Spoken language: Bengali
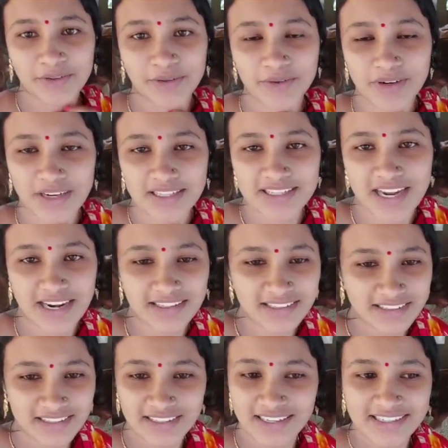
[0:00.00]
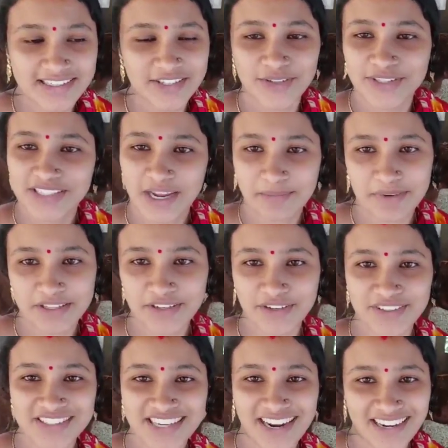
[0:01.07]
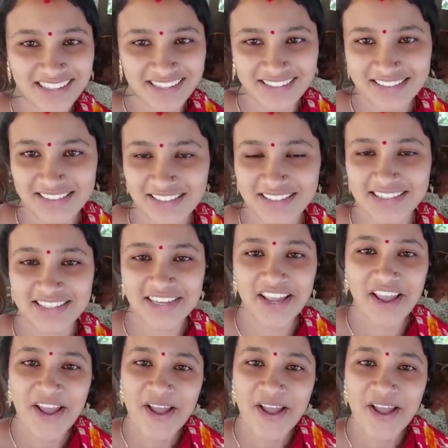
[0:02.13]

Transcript: গরু ঘরটা ঝাড় দিতে গেছি ওর সামনে যখন ঝাড় দিতে চাচ্ছি